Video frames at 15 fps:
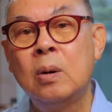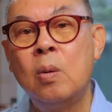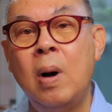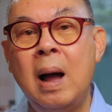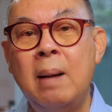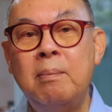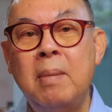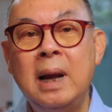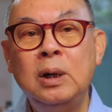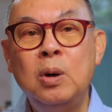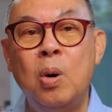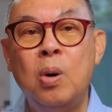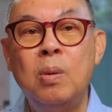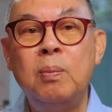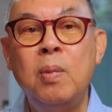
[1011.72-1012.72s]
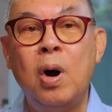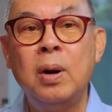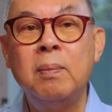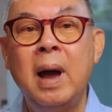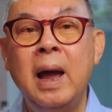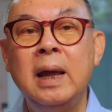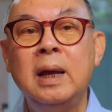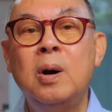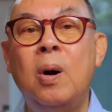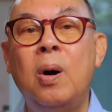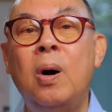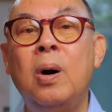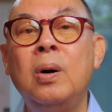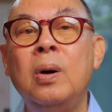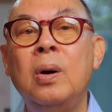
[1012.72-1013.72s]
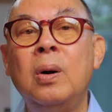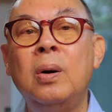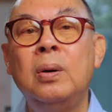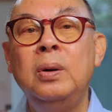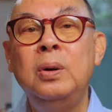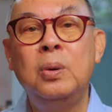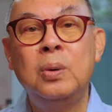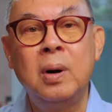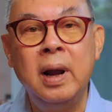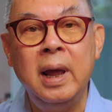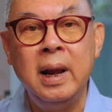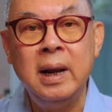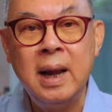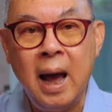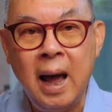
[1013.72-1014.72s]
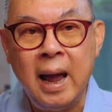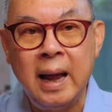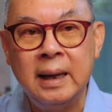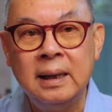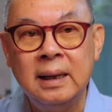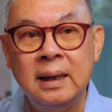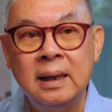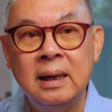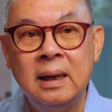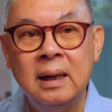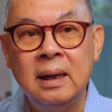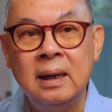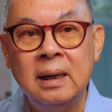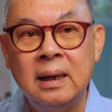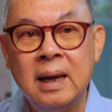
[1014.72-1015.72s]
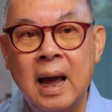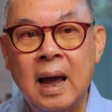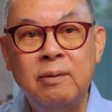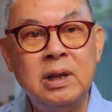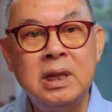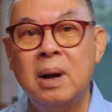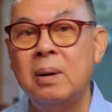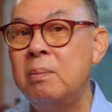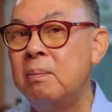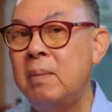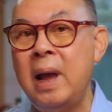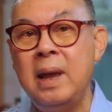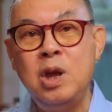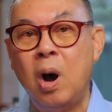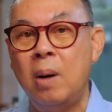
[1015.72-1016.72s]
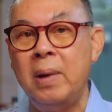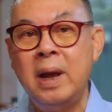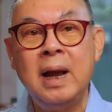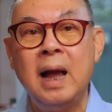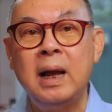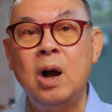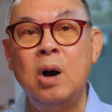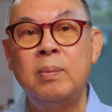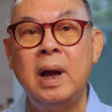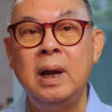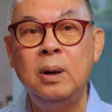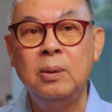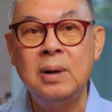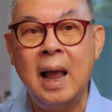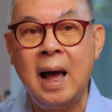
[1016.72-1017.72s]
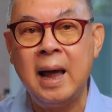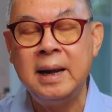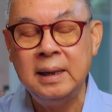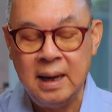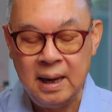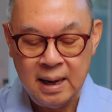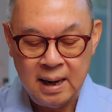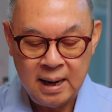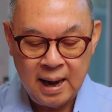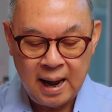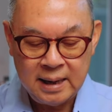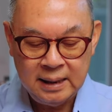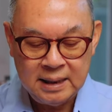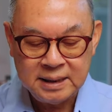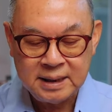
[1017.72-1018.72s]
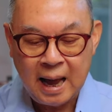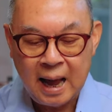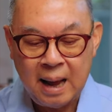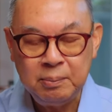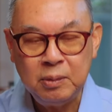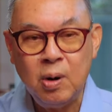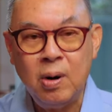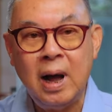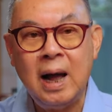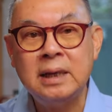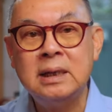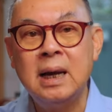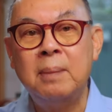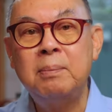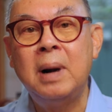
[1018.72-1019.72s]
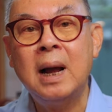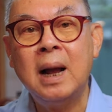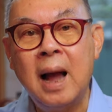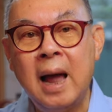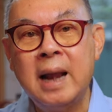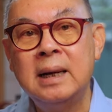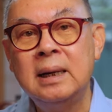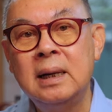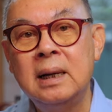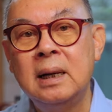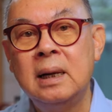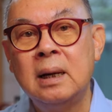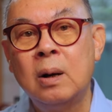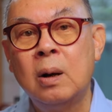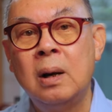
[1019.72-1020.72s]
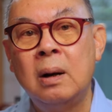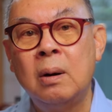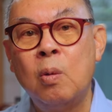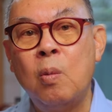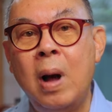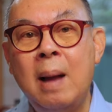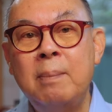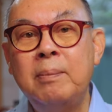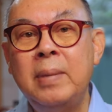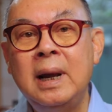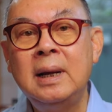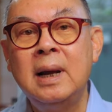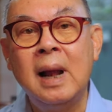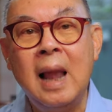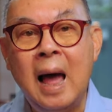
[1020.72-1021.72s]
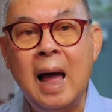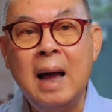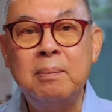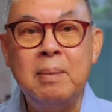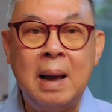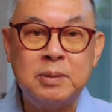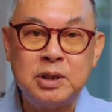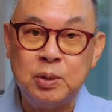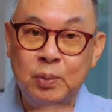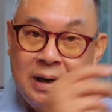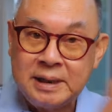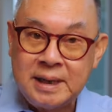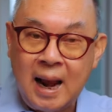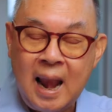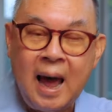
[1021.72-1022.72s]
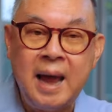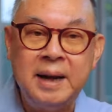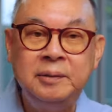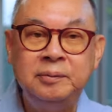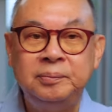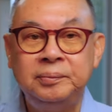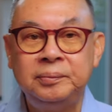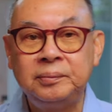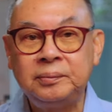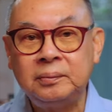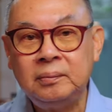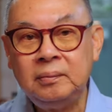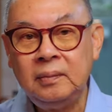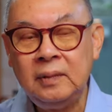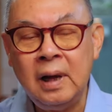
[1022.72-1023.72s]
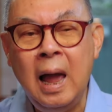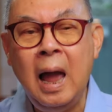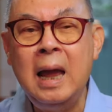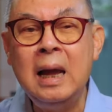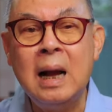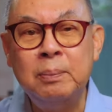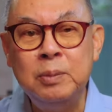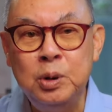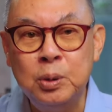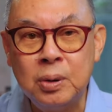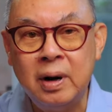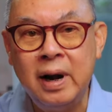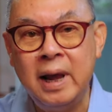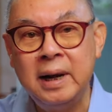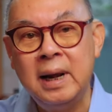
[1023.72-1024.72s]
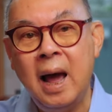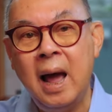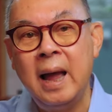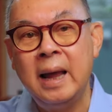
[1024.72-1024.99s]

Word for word: ความมั่นคงปลอดภัยของยูเครนได้นะฮะว่าจะไม่ยอมให้ใครเข้าไปลุกลานอันที่ 3 ก็อาจจะประกันความเป็นกลางแบบสวิตเซอร์แลนด์ให้กับยูเครนได้